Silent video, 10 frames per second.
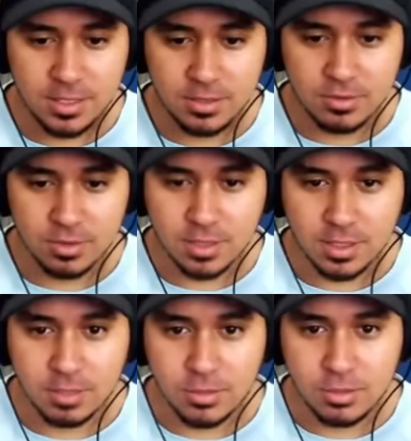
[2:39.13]
que isso? Eu
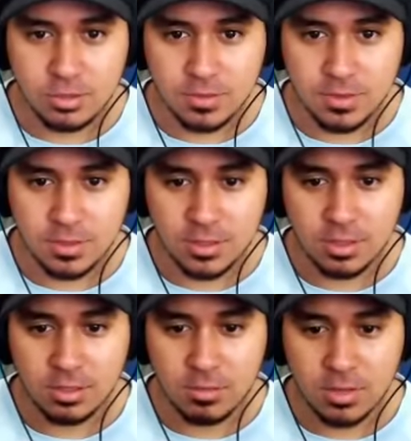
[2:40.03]
quero dar uma de John Cena
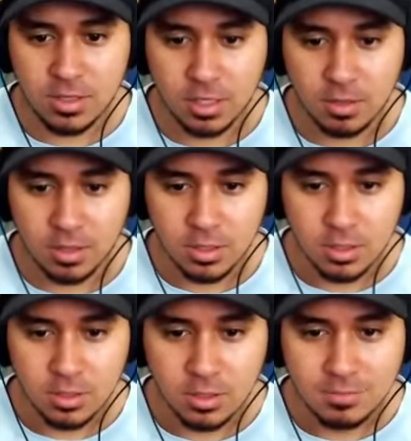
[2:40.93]
aqui, dando um mortal, ó.